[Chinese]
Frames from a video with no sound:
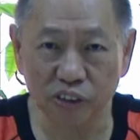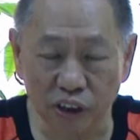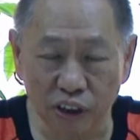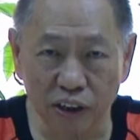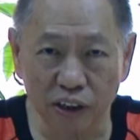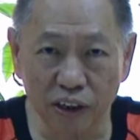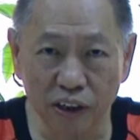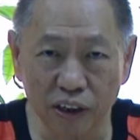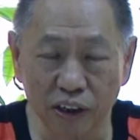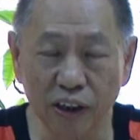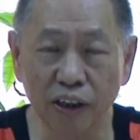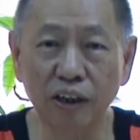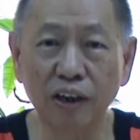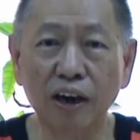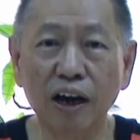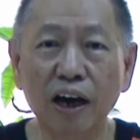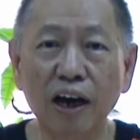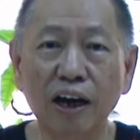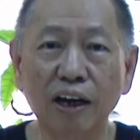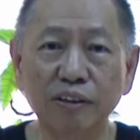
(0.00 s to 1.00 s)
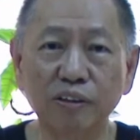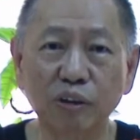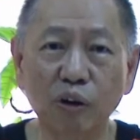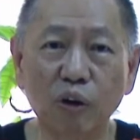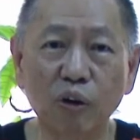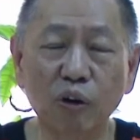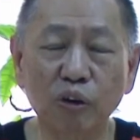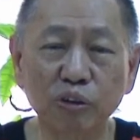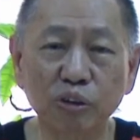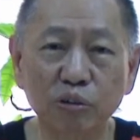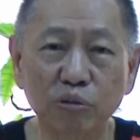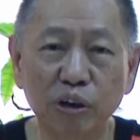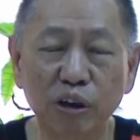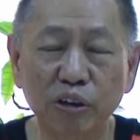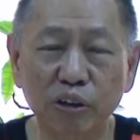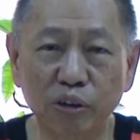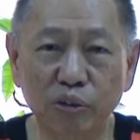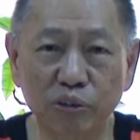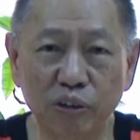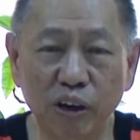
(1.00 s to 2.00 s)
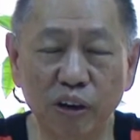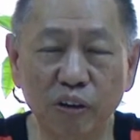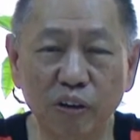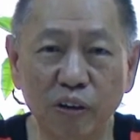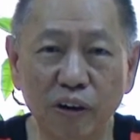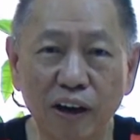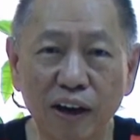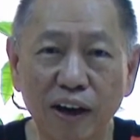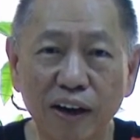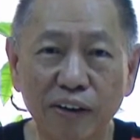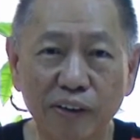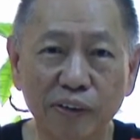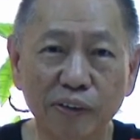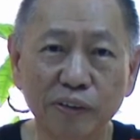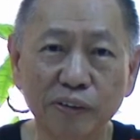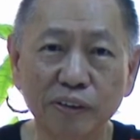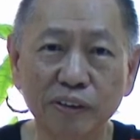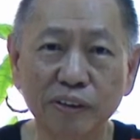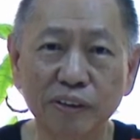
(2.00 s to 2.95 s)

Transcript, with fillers: 争。啊，中国这款共产国家吼，